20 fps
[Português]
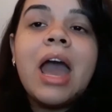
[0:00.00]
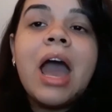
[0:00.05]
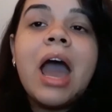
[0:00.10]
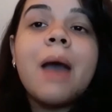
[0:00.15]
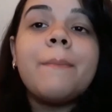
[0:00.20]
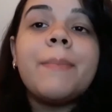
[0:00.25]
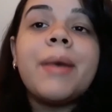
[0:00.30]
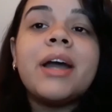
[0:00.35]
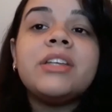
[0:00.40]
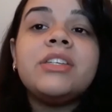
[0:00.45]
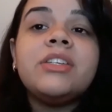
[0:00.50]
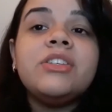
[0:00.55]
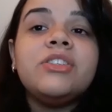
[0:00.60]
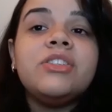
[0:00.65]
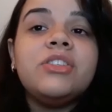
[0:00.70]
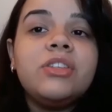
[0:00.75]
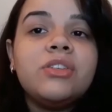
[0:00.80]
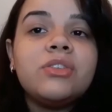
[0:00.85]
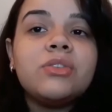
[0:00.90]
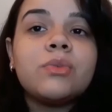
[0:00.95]
A partir
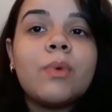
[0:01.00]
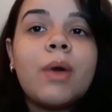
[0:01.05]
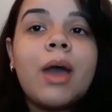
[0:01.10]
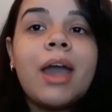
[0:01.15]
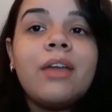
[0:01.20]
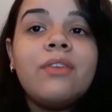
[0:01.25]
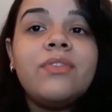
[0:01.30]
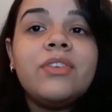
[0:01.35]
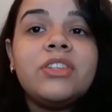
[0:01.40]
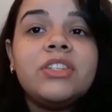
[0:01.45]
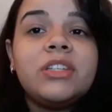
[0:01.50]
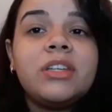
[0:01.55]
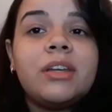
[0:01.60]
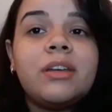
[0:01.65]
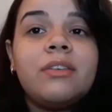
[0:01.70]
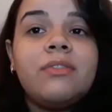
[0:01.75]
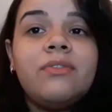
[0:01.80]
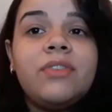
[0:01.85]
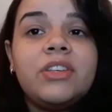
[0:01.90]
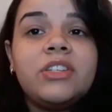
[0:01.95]
disso, a
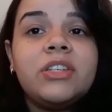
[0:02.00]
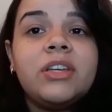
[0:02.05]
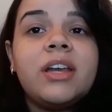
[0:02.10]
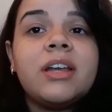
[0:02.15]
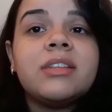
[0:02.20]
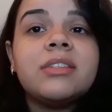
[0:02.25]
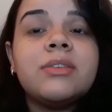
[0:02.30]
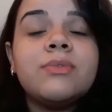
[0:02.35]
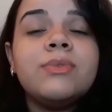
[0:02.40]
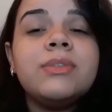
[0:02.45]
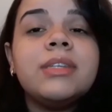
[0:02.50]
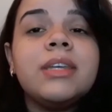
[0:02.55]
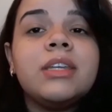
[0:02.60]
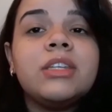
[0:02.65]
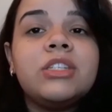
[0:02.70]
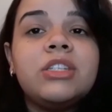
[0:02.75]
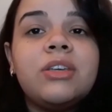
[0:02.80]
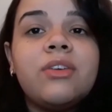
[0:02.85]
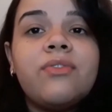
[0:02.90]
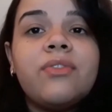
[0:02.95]
investigação
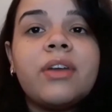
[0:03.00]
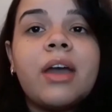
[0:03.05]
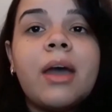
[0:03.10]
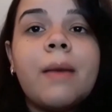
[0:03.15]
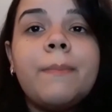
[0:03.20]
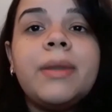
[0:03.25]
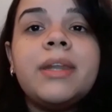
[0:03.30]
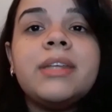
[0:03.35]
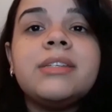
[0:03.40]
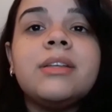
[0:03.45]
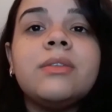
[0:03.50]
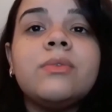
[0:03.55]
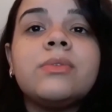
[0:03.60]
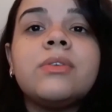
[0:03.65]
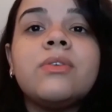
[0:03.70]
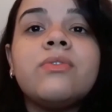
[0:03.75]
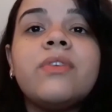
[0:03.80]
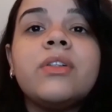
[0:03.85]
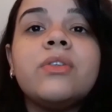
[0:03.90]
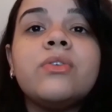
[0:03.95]
científica apresenta o
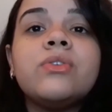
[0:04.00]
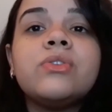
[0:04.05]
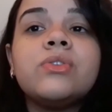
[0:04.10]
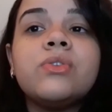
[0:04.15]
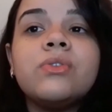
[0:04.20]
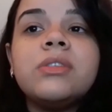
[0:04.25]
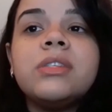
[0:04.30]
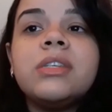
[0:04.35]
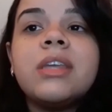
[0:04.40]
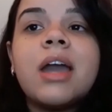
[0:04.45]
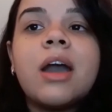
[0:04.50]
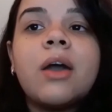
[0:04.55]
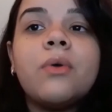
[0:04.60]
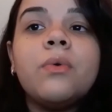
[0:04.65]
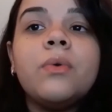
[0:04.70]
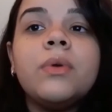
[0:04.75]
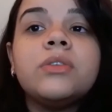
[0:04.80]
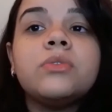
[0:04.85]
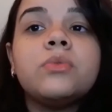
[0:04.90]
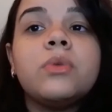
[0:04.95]
seu valor
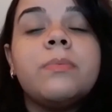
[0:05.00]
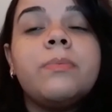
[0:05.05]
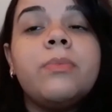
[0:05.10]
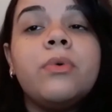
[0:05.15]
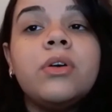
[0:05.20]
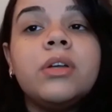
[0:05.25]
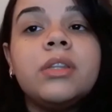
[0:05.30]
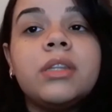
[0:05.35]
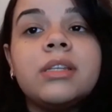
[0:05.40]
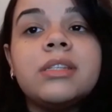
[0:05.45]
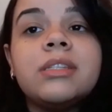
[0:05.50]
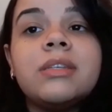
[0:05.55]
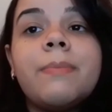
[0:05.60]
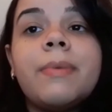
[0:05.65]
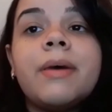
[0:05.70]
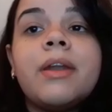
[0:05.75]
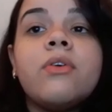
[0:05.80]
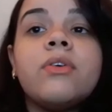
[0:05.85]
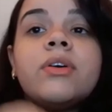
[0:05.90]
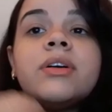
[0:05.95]
social e sua importância
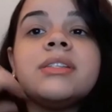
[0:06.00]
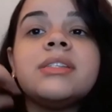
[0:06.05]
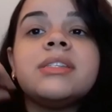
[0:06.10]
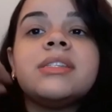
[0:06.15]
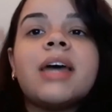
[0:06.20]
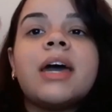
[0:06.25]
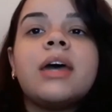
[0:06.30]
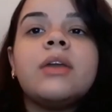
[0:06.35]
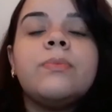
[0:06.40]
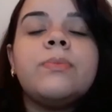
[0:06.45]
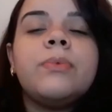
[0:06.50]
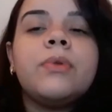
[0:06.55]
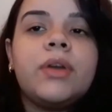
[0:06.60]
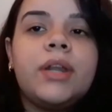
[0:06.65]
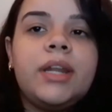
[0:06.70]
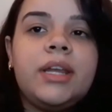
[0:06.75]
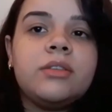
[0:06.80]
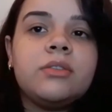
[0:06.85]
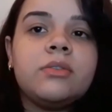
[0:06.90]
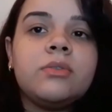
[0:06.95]
para alcançar o
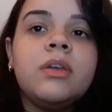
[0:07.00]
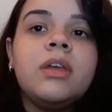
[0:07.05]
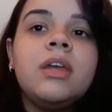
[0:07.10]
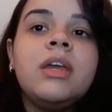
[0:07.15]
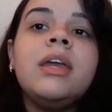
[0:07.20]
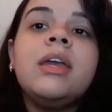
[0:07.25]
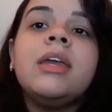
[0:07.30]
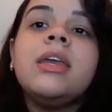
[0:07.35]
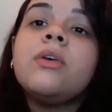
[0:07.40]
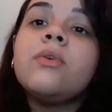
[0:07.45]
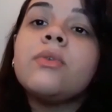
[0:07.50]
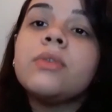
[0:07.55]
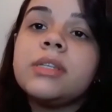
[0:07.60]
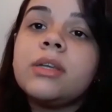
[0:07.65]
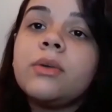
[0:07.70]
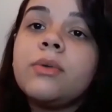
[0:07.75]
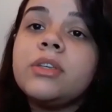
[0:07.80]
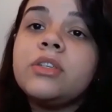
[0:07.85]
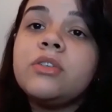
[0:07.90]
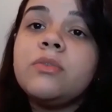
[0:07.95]
progresso e,
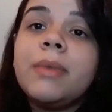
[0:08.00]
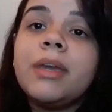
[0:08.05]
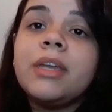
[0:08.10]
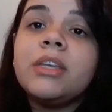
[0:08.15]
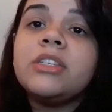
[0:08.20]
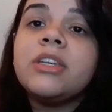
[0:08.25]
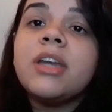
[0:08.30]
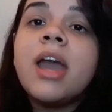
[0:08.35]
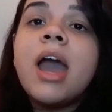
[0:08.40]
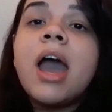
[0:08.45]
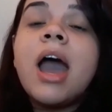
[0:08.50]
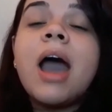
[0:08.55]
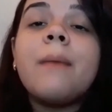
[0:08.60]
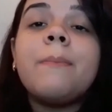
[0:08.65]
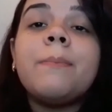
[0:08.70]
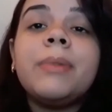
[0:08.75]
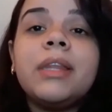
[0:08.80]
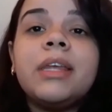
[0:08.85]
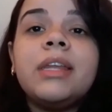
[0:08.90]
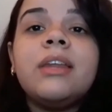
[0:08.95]
consequentemente, a
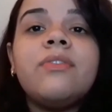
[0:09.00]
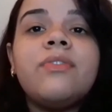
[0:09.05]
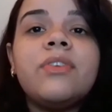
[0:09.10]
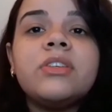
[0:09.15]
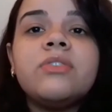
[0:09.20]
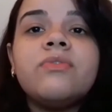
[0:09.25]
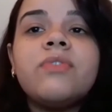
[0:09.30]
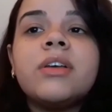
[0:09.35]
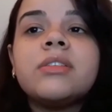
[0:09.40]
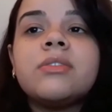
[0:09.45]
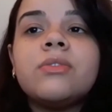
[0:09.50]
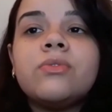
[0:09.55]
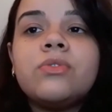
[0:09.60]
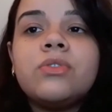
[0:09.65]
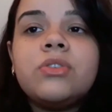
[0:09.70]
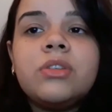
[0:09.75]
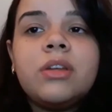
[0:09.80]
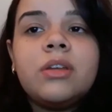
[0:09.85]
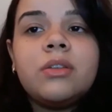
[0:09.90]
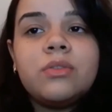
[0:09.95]
plena efetivação dos
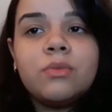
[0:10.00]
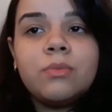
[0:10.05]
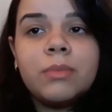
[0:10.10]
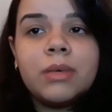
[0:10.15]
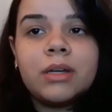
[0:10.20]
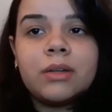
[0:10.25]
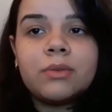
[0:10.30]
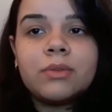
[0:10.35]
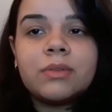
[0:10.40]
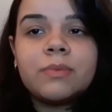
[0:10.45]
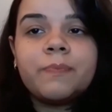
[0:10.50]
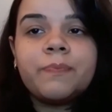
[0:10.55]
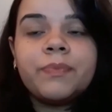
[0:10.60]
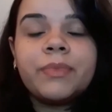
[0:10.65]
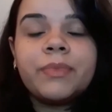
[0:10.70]
direitos humanos.